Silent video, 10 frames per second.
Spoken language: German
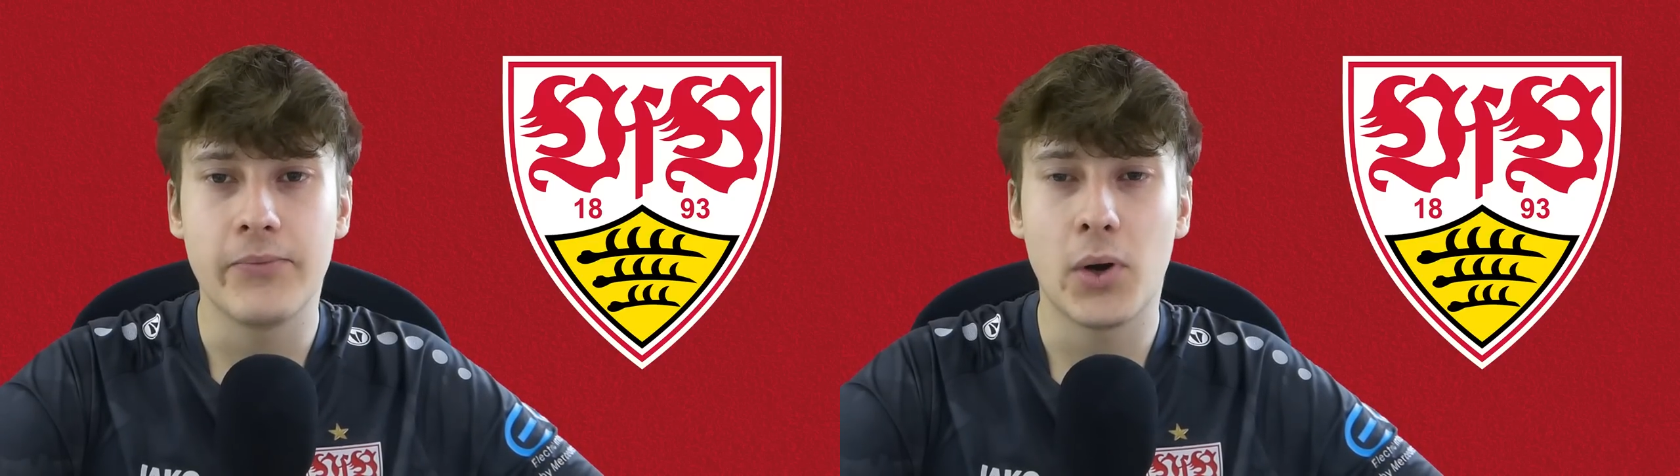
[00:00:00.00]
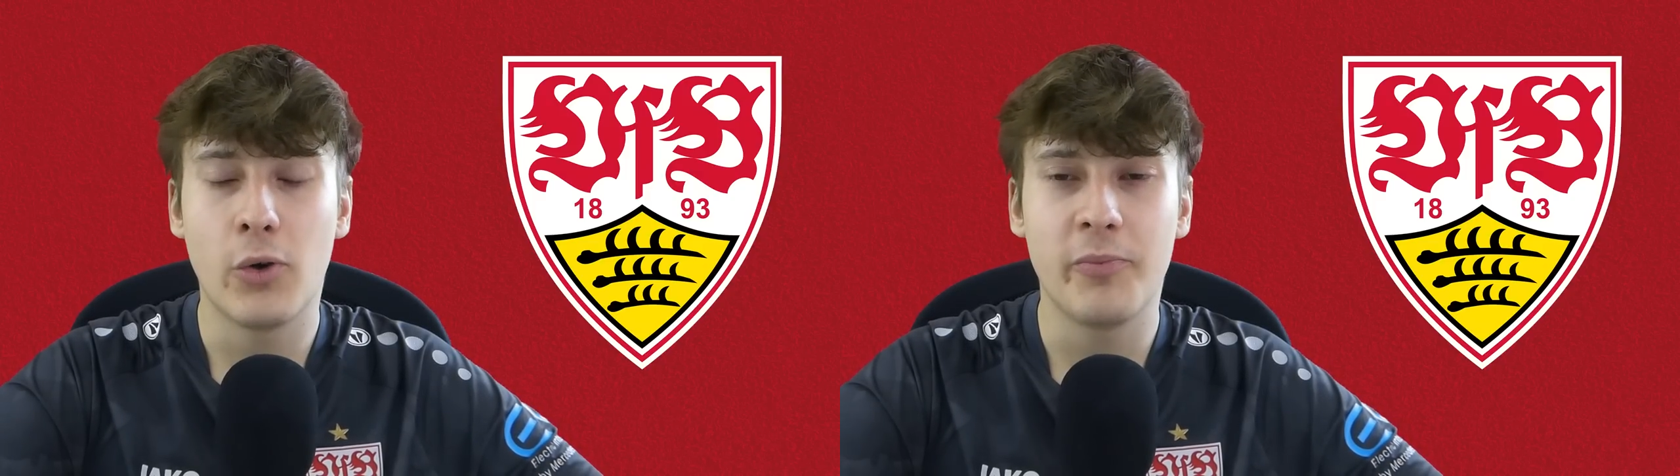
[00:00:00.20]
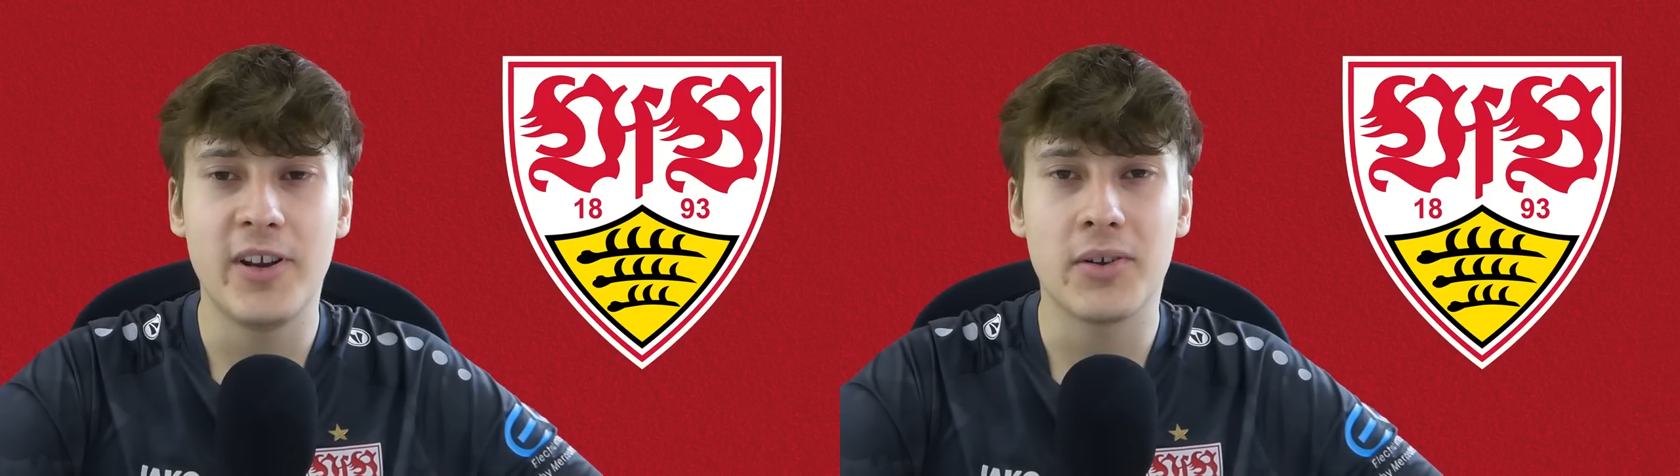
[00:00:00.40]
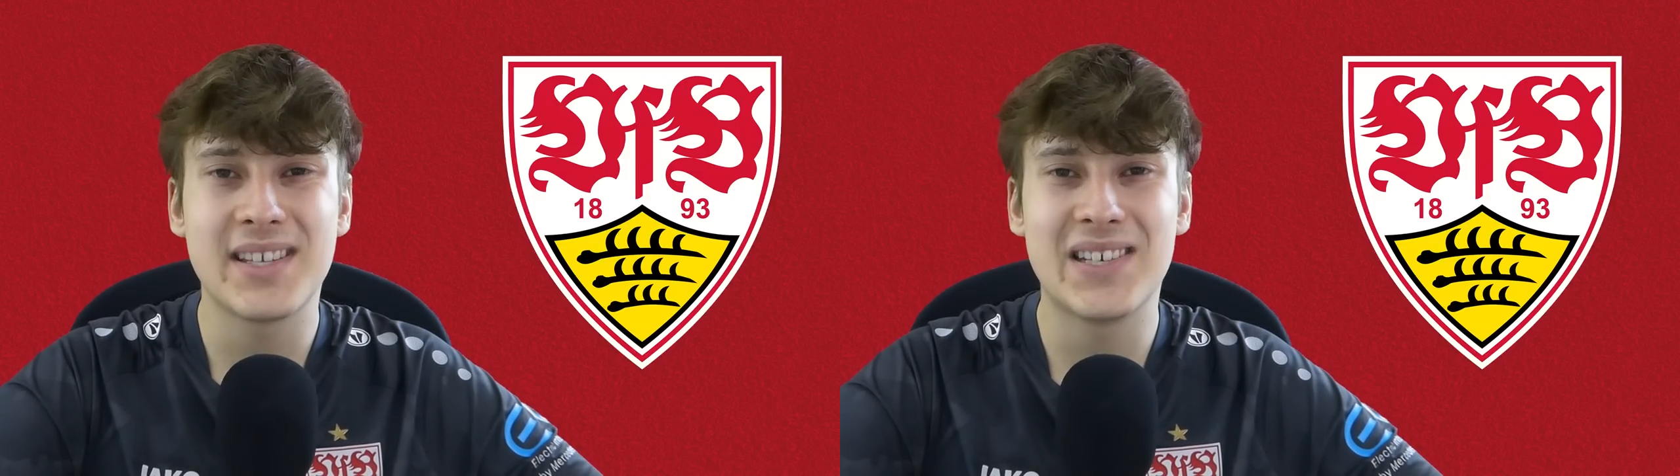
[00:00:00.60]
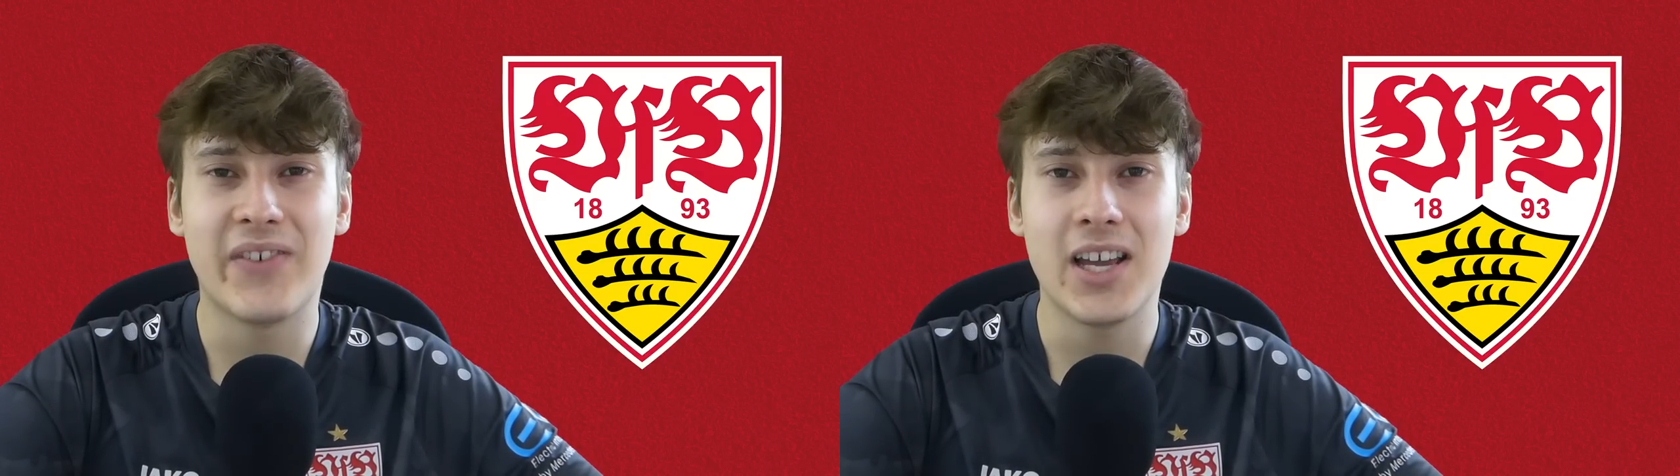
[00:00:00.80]
VfB noch
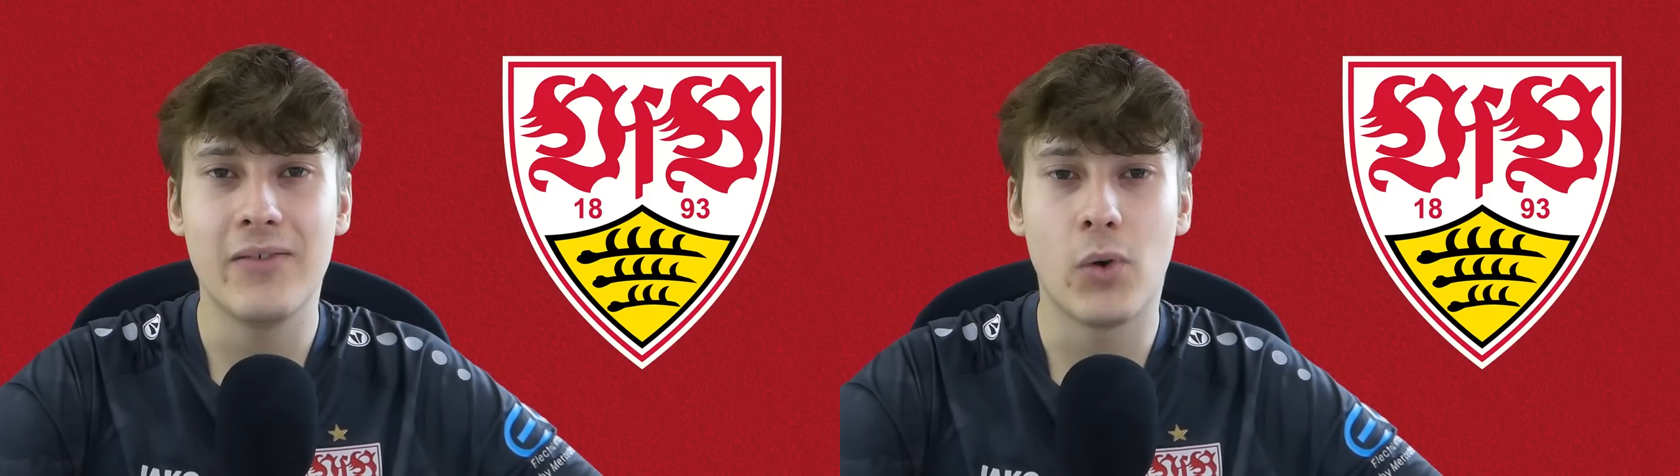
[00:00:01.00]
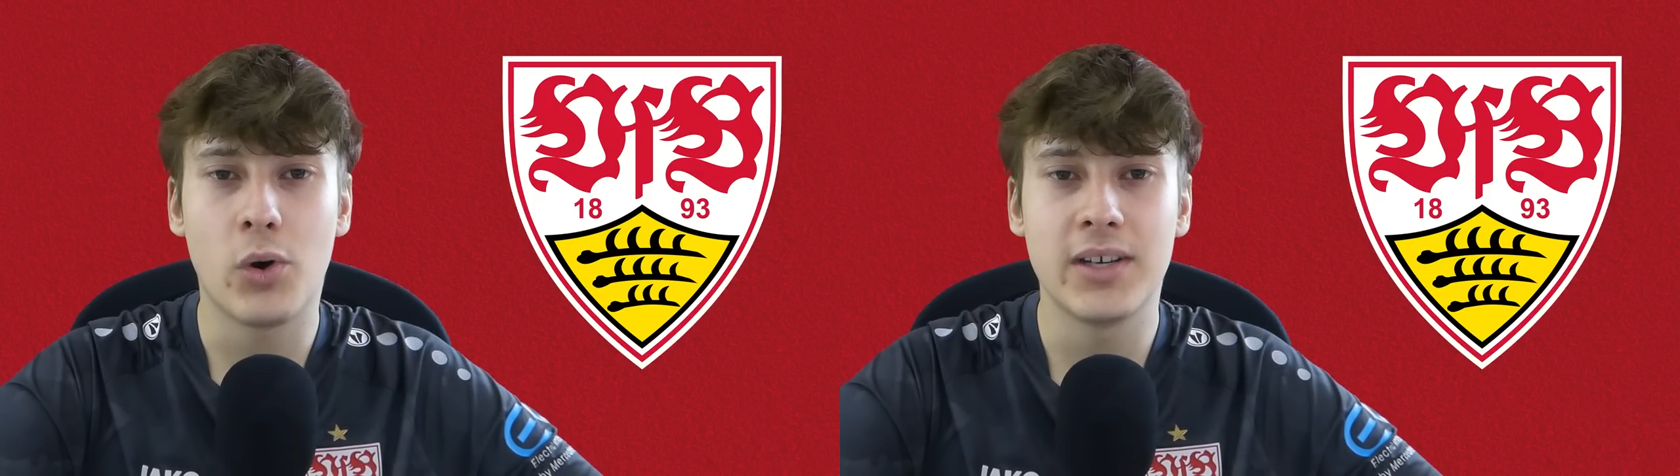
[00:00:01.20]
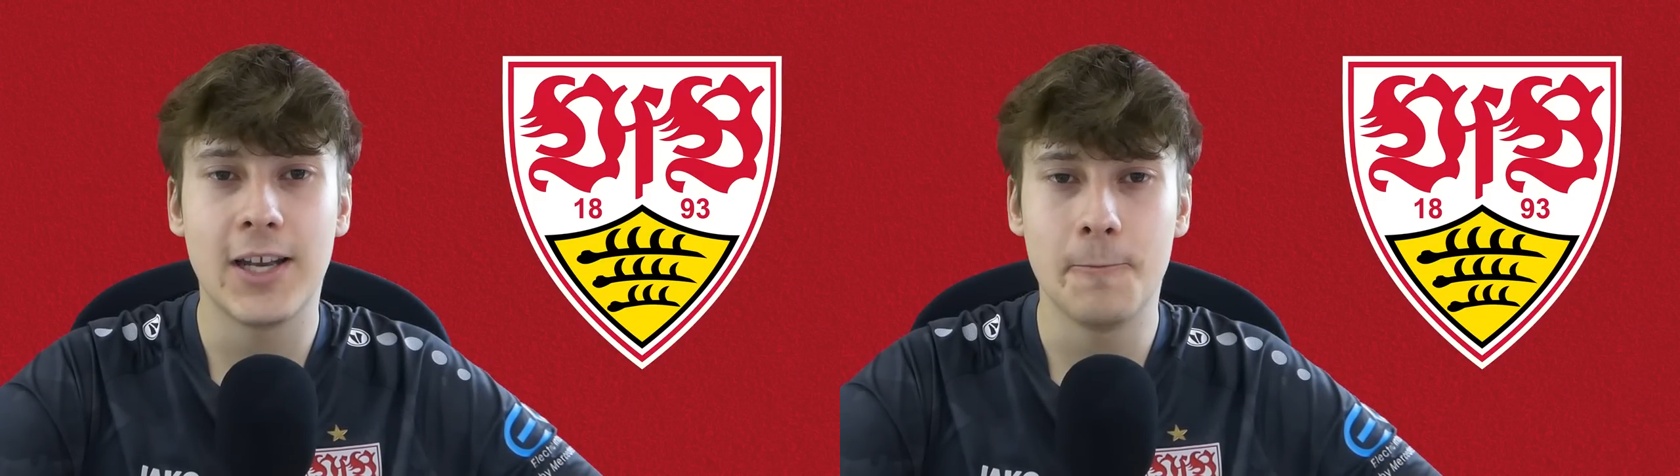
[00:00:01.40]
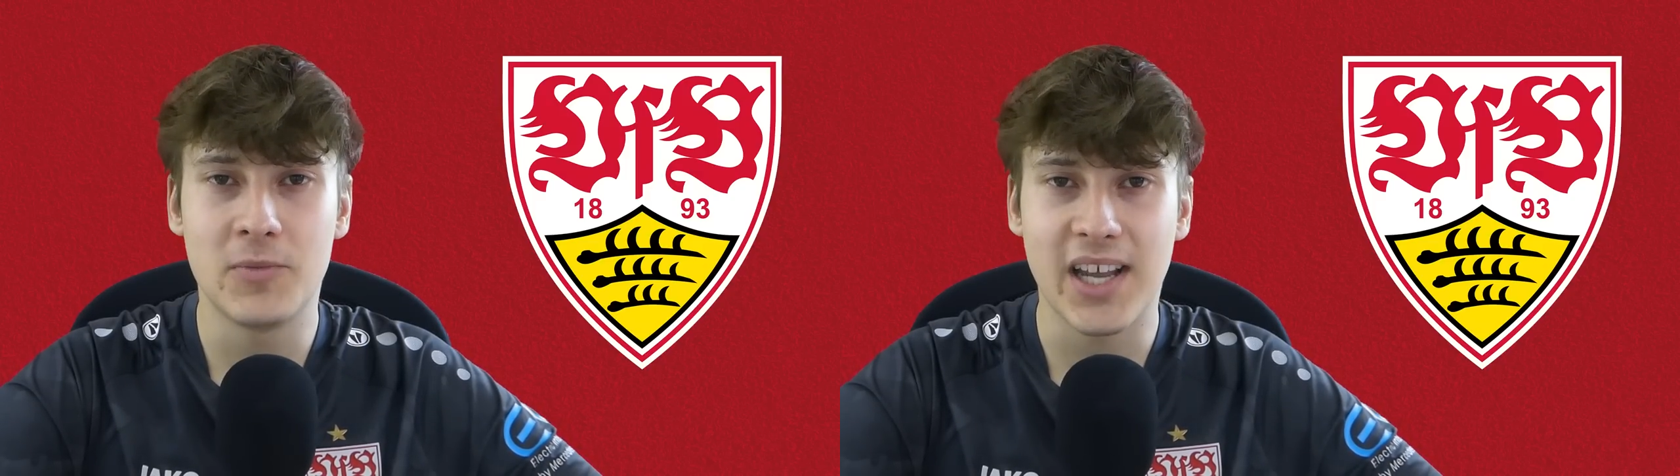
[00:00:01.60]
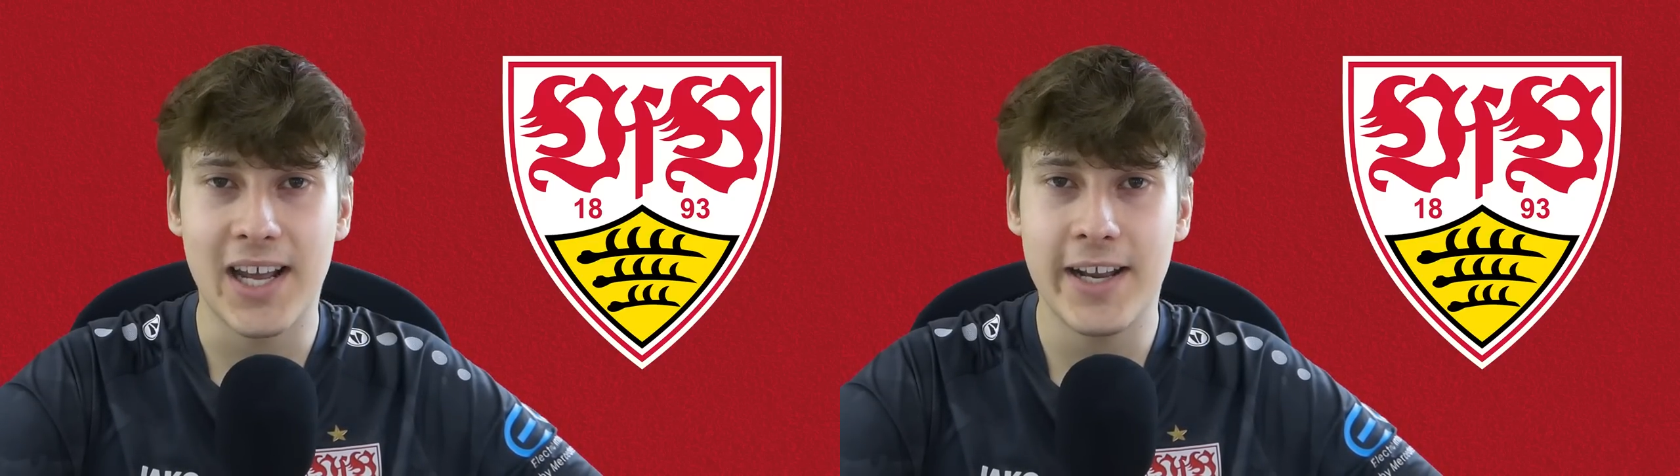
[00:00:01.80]
zwei Wochen im
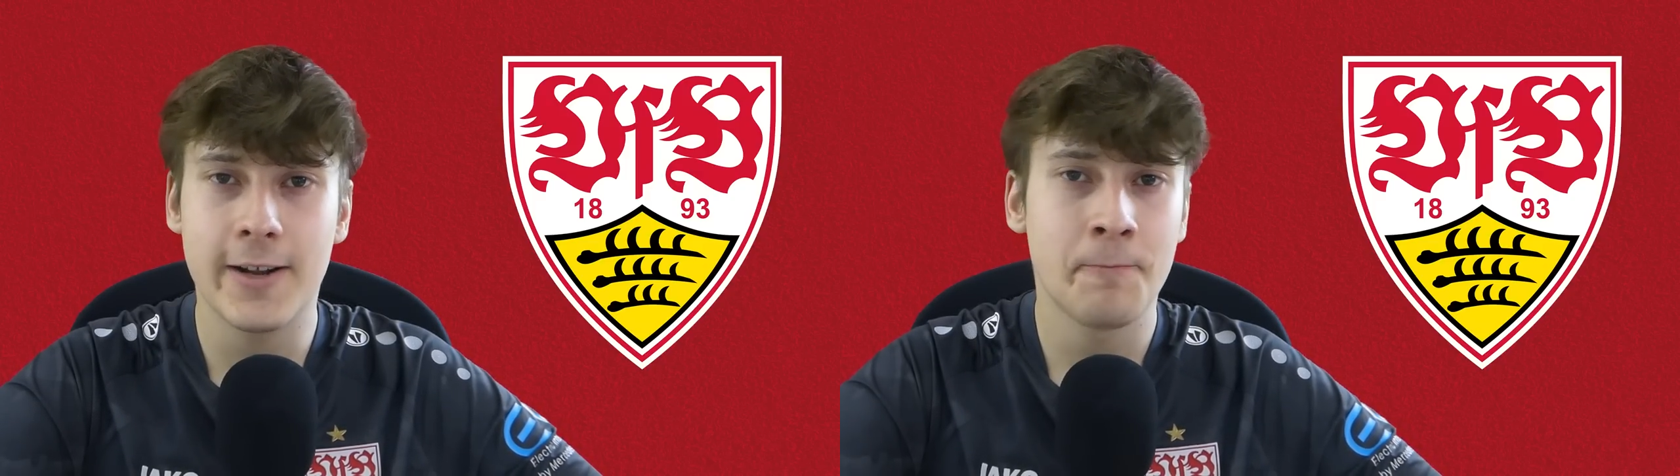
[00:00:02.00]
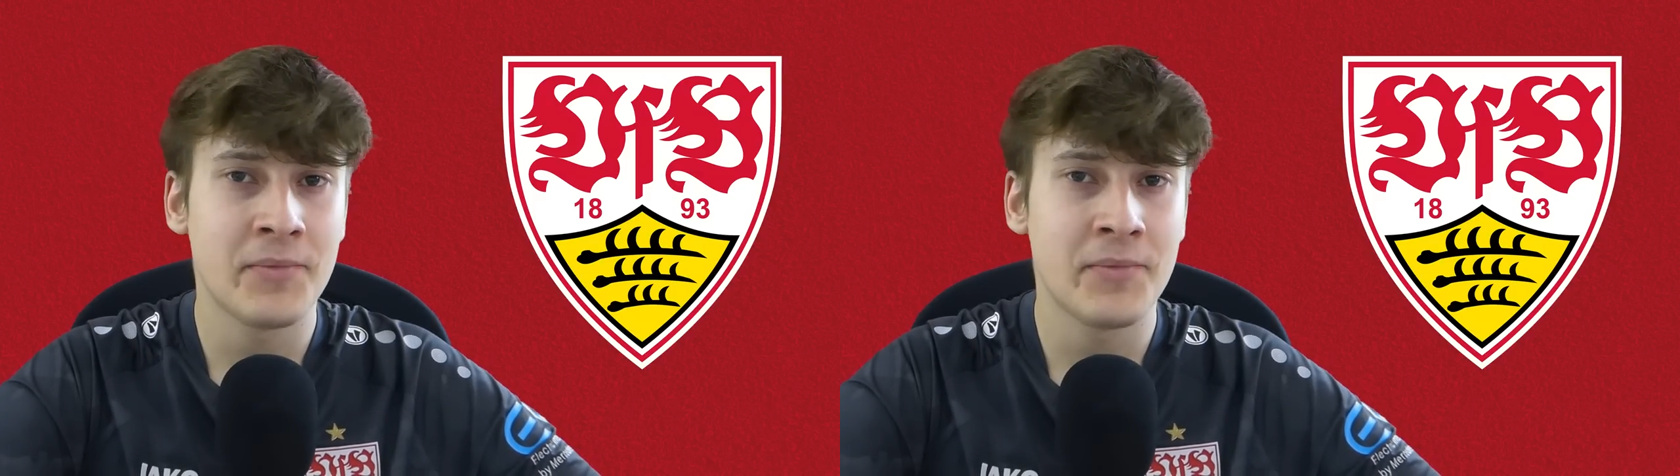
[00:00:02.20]
Training.